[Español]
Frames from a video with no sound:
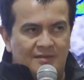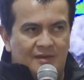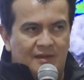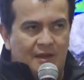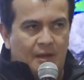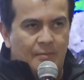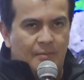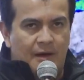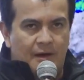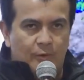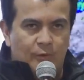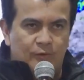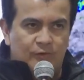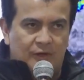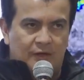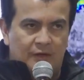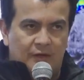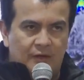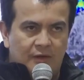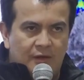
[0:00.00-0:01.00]
sin embargo
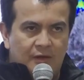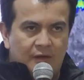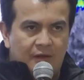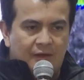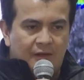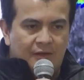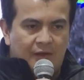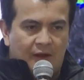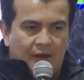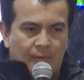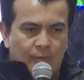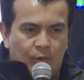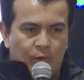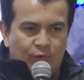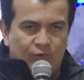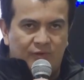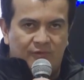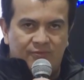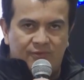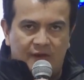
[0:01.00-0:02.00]
sí tenemos
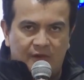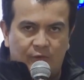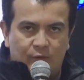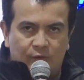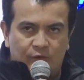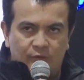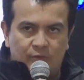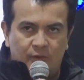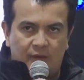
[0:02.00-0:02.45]
los efectos.